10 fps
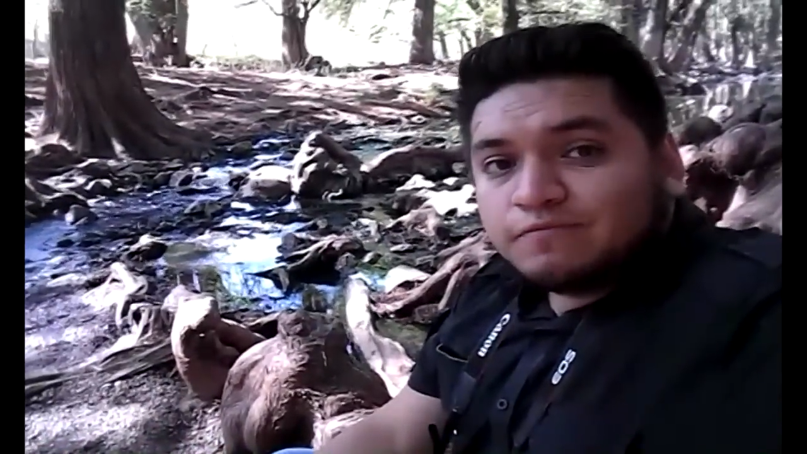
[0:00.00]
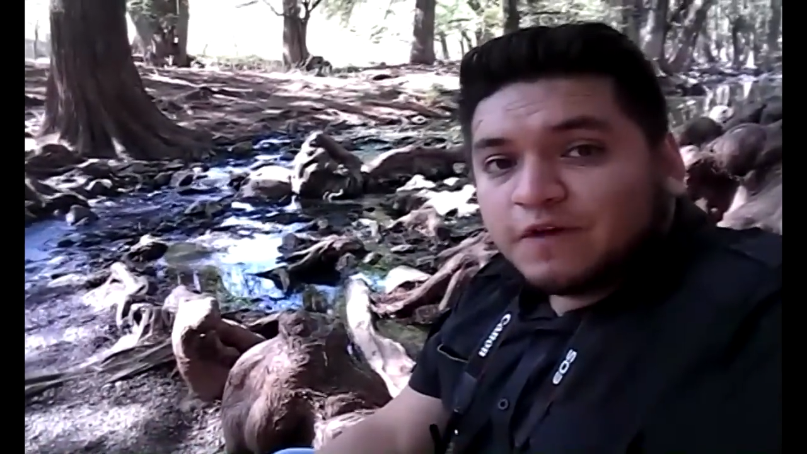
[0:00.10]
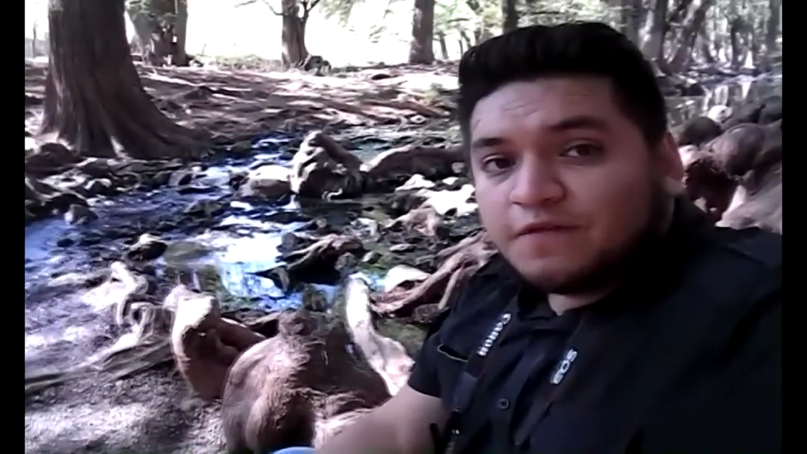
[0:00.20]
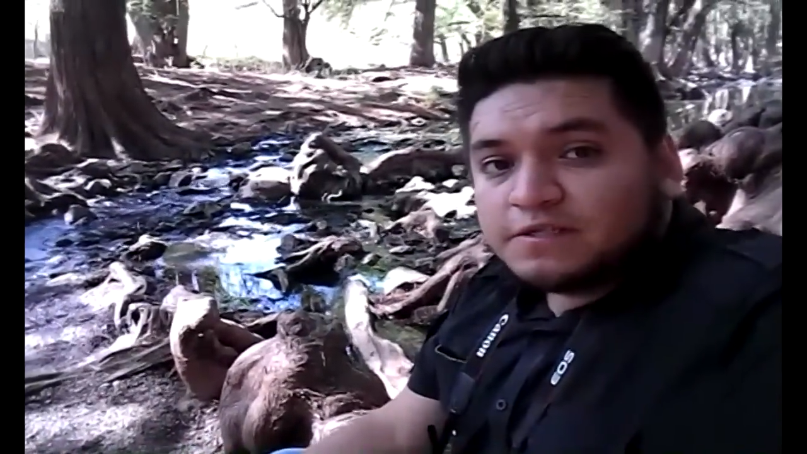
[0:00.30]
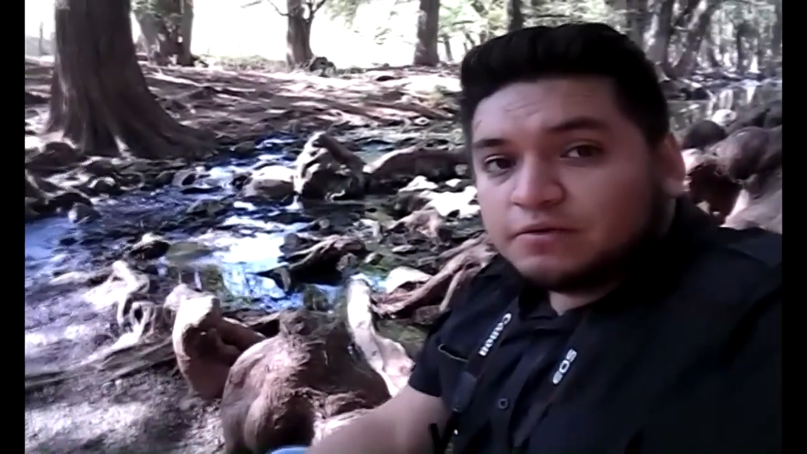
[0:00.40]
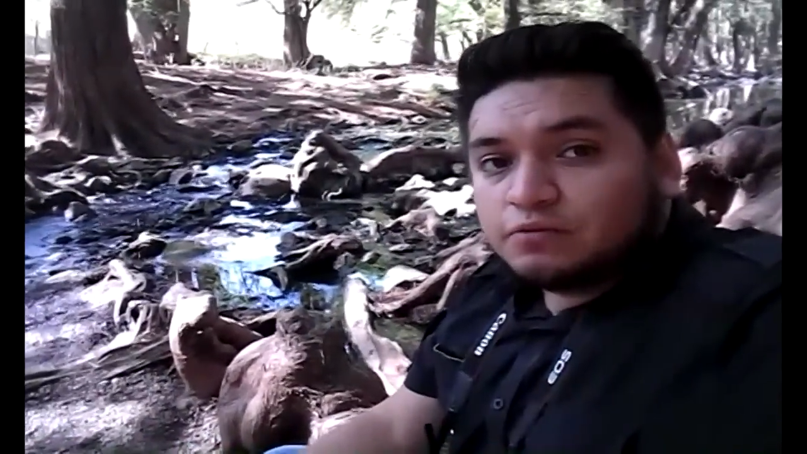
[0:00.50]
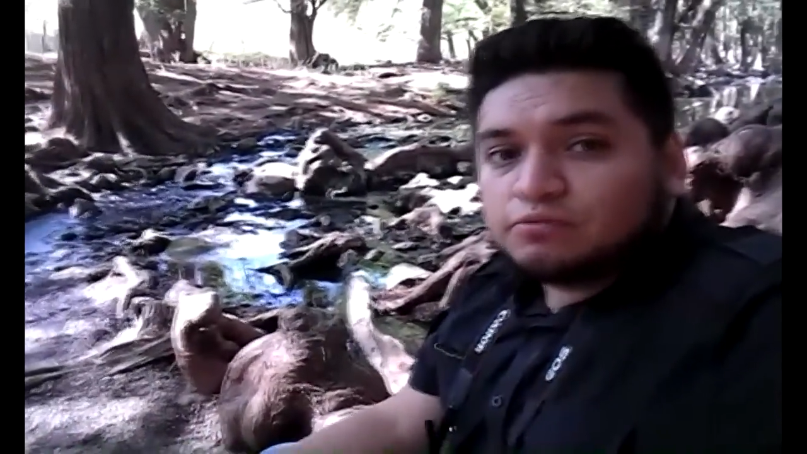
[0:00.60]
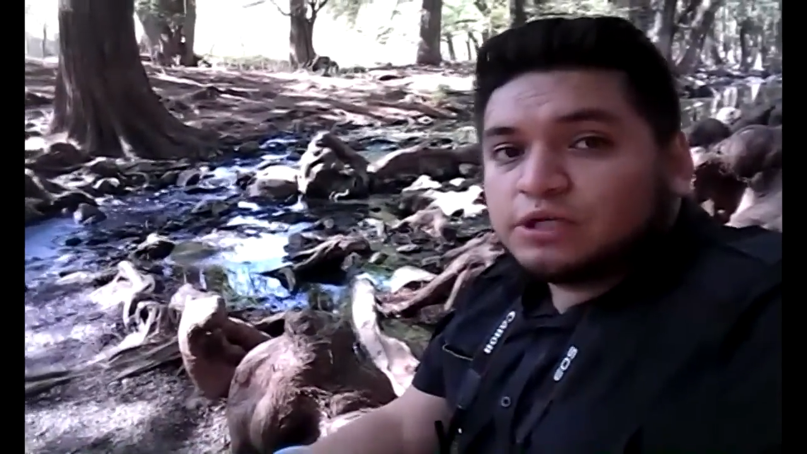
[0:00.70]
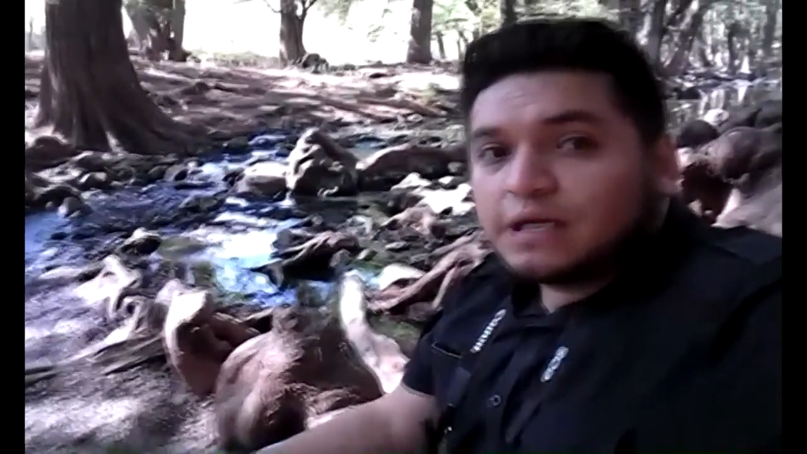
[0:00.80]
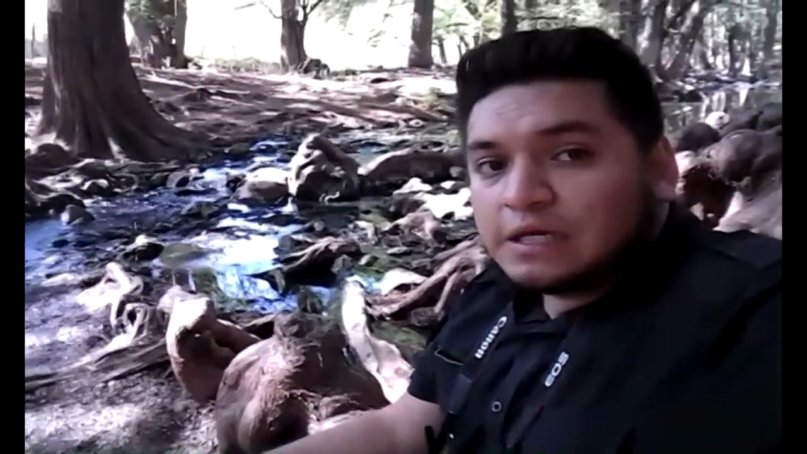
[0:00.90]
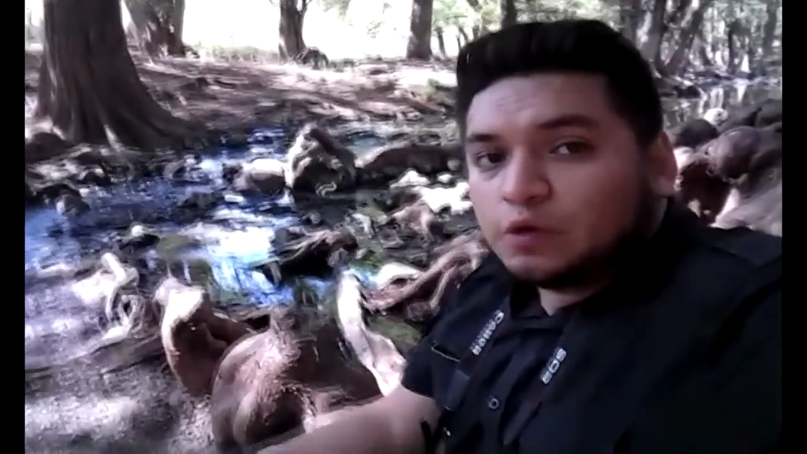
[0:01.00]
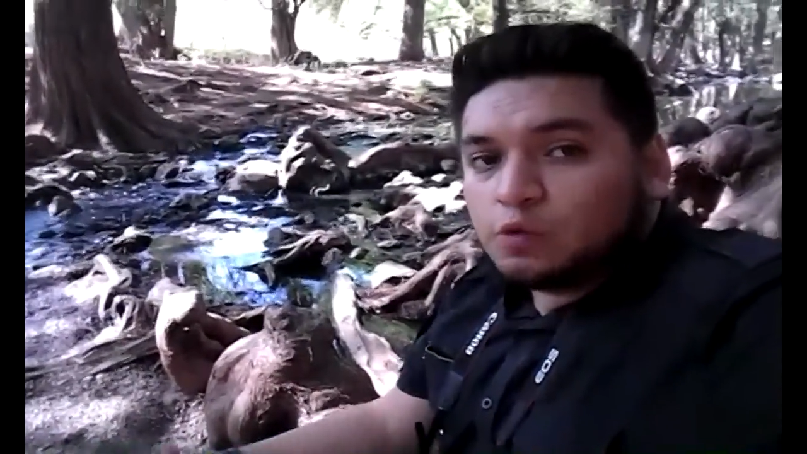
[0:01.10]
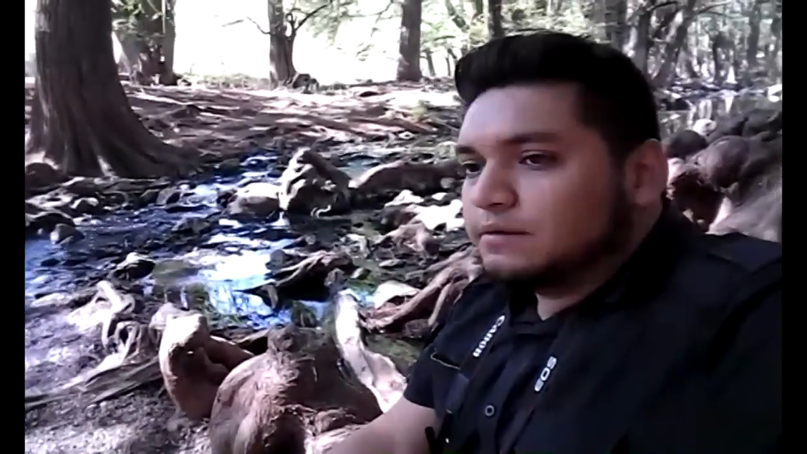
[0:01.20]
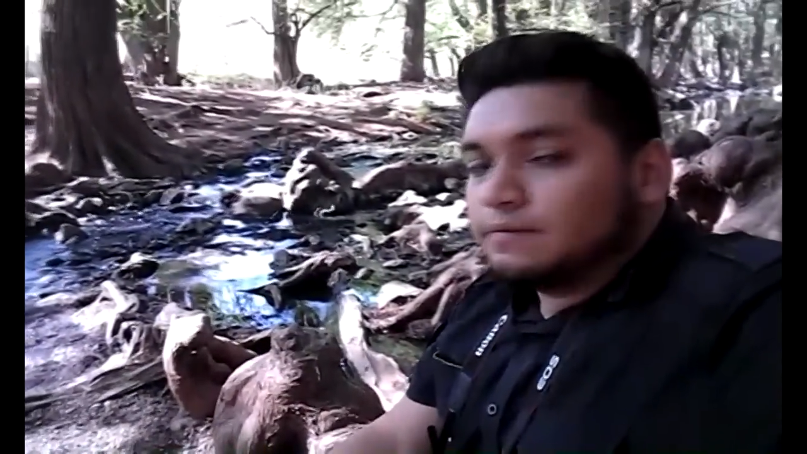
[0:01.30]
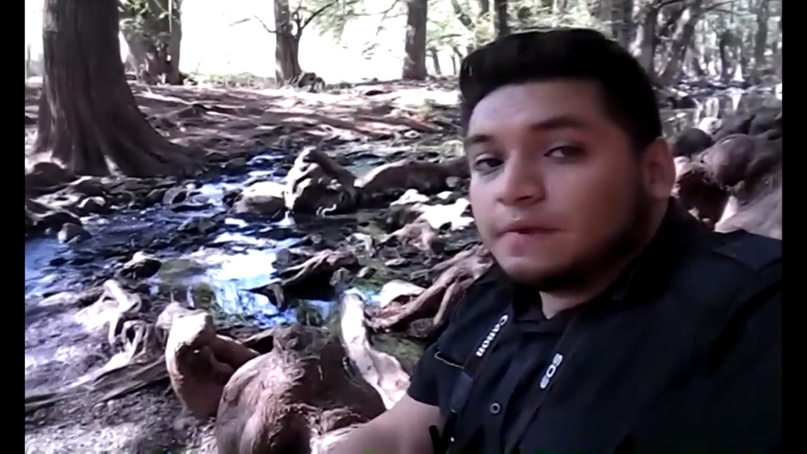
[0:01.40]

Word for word: Cafecito, cigarrito.